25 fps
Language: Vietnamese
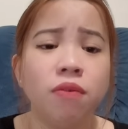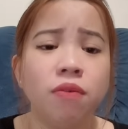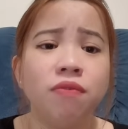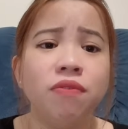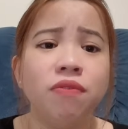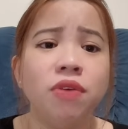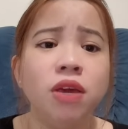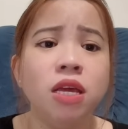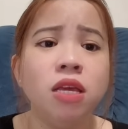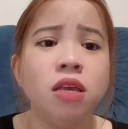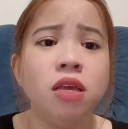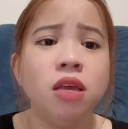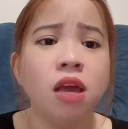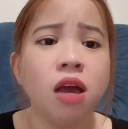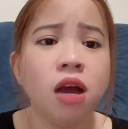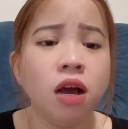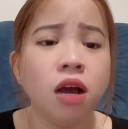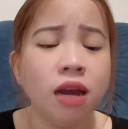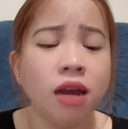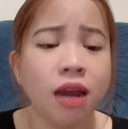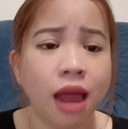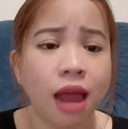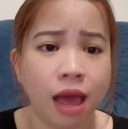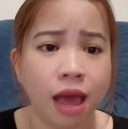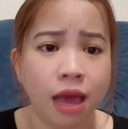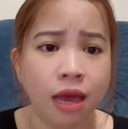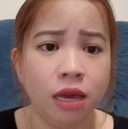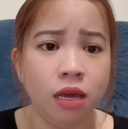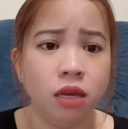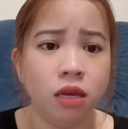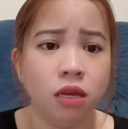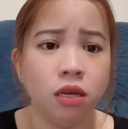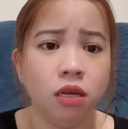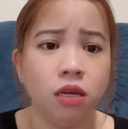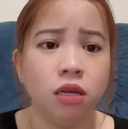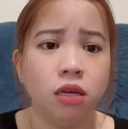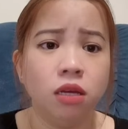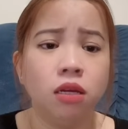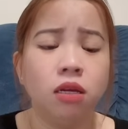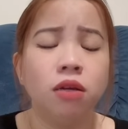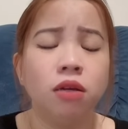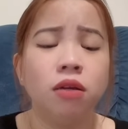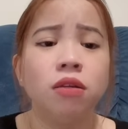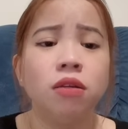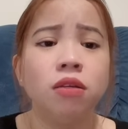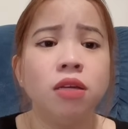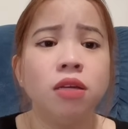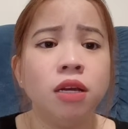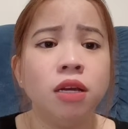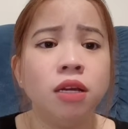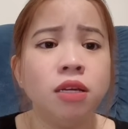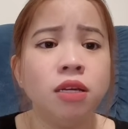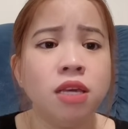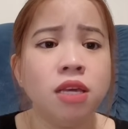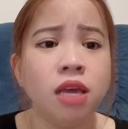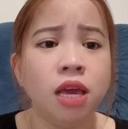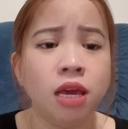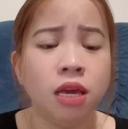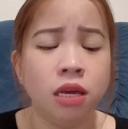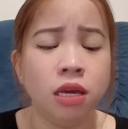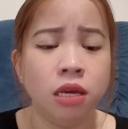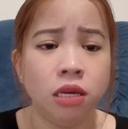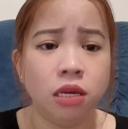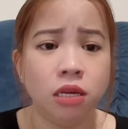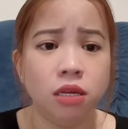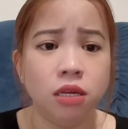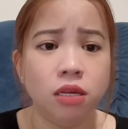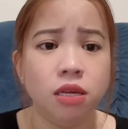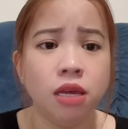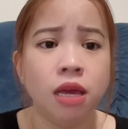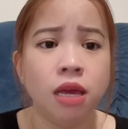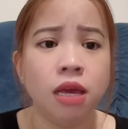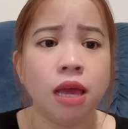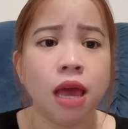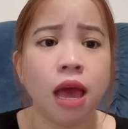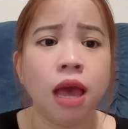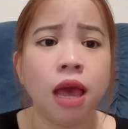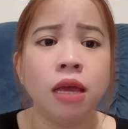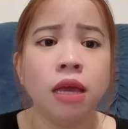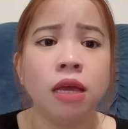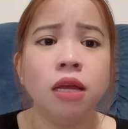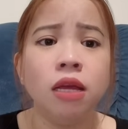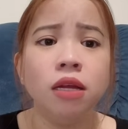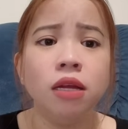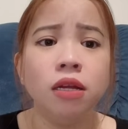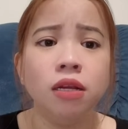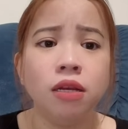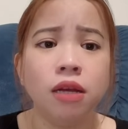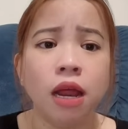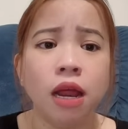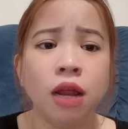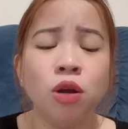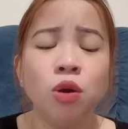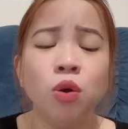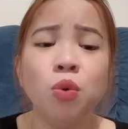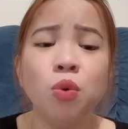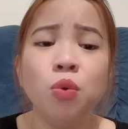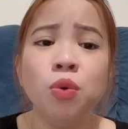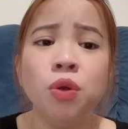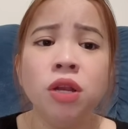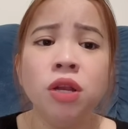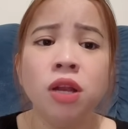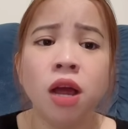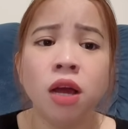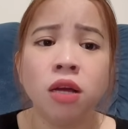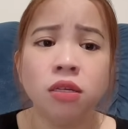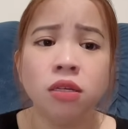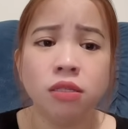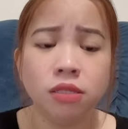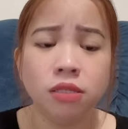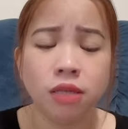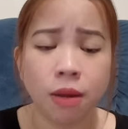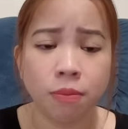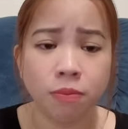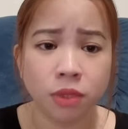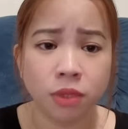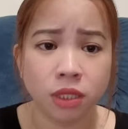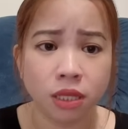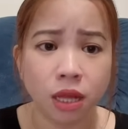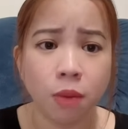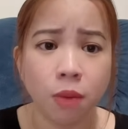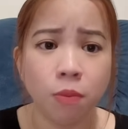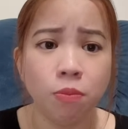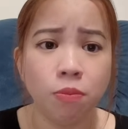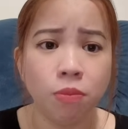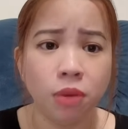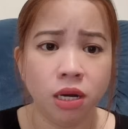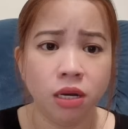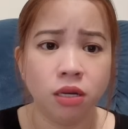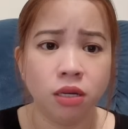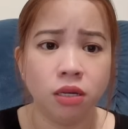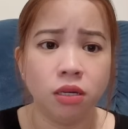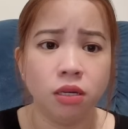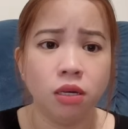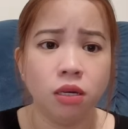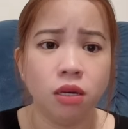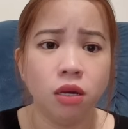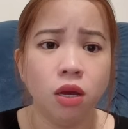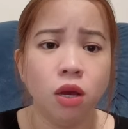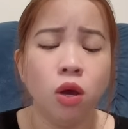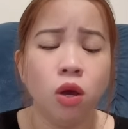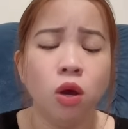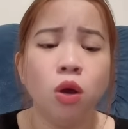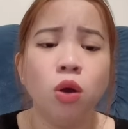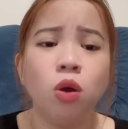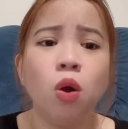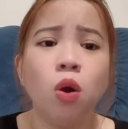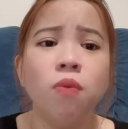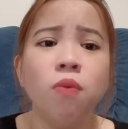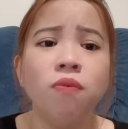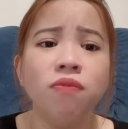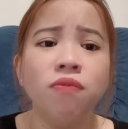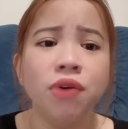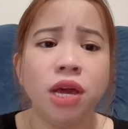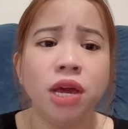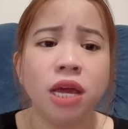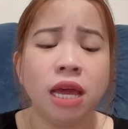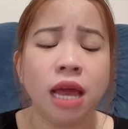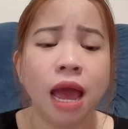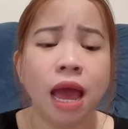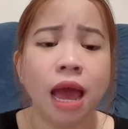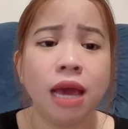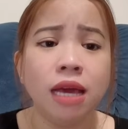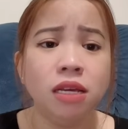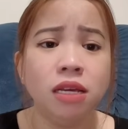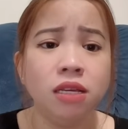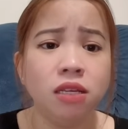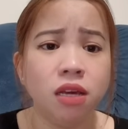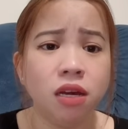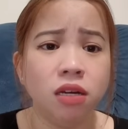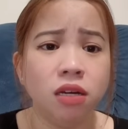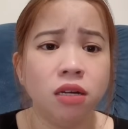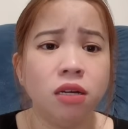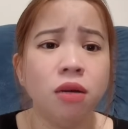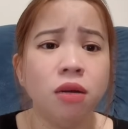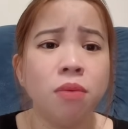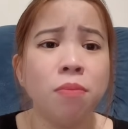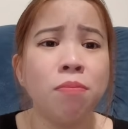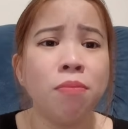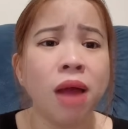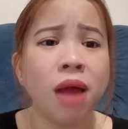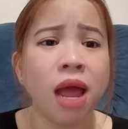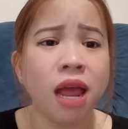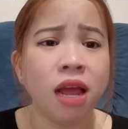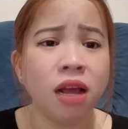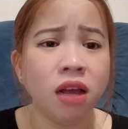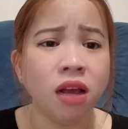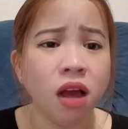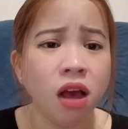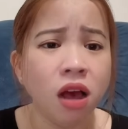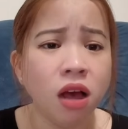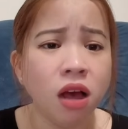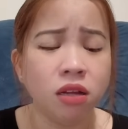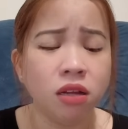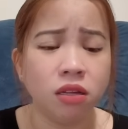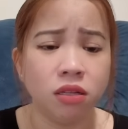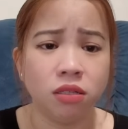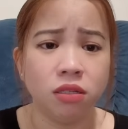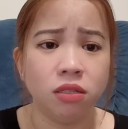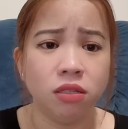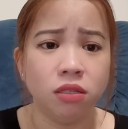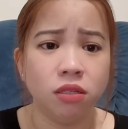vì nhớ lại những gì dì ấy đã nuôi nấng chăm sóc mình cũng vì hai chữ mang ơn